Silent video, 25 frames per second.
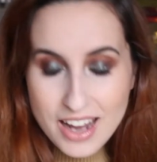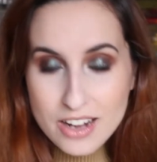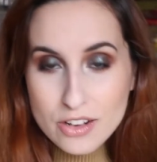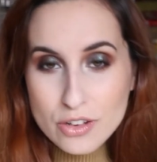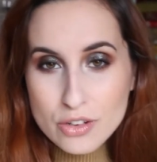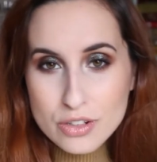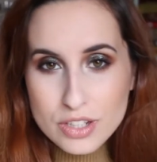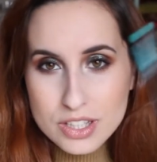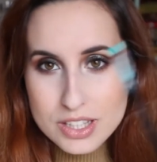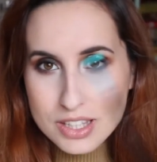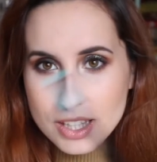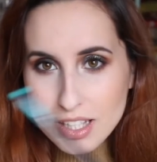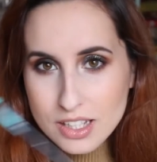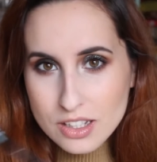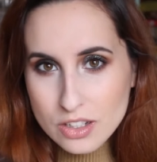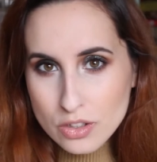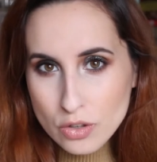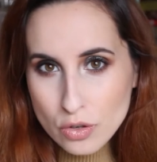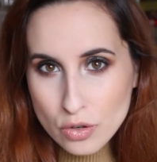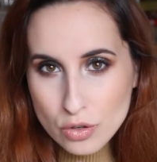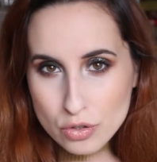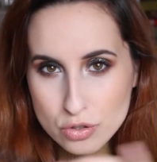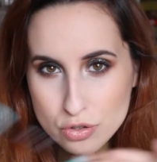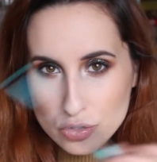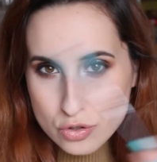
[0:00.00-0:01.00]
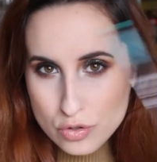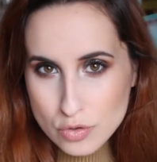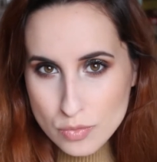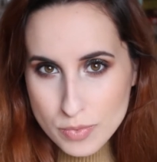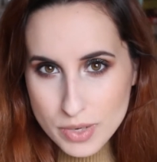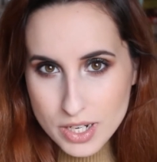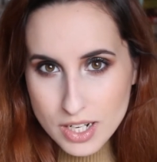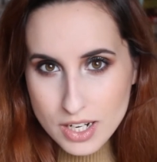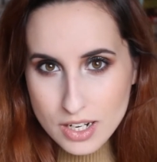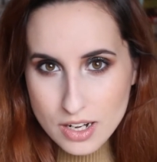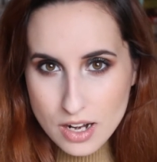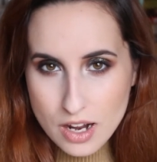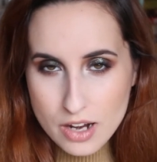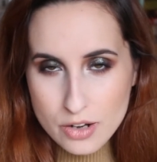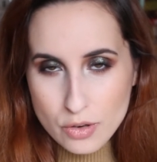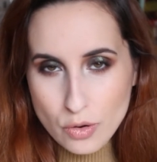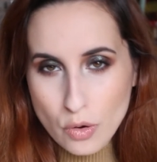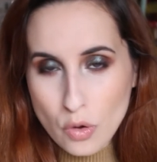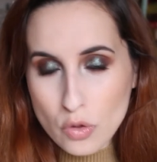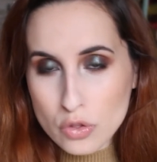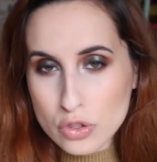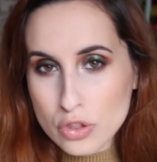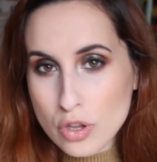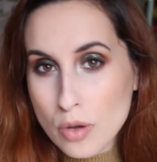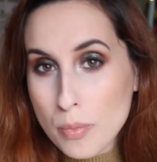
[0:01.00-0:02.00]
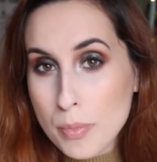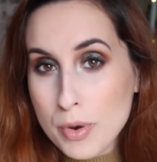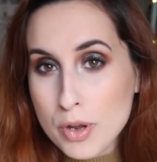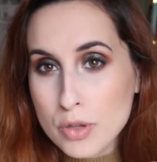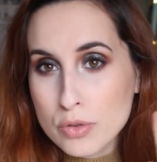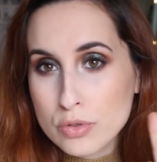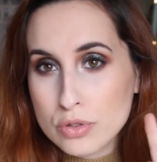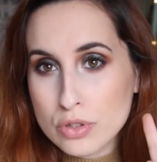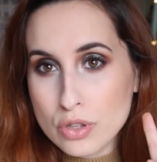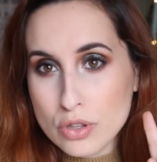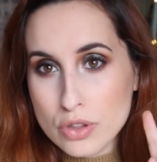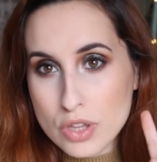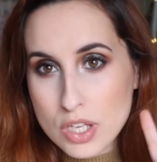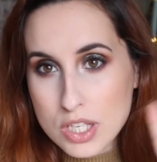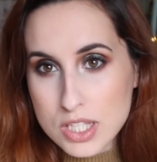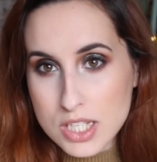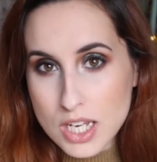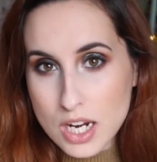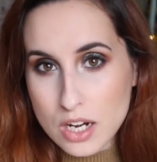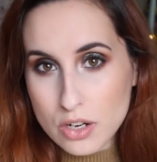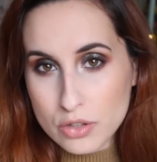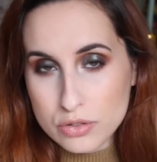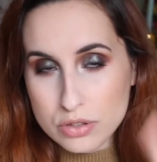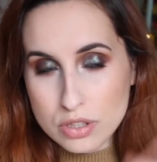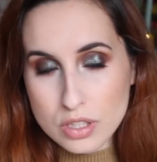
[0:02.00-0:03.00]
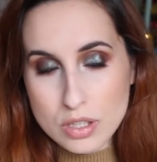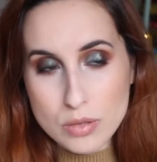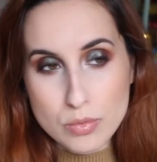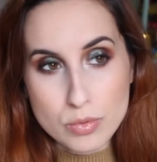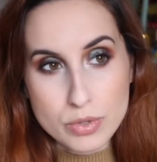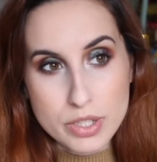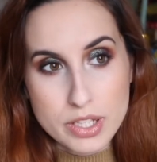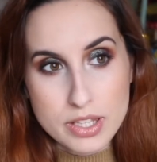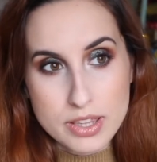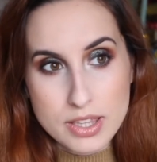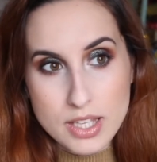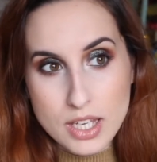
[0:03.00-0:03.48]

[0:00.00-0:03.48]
Algo que tengo súper claro, dos productos de Charlotte Tilbury.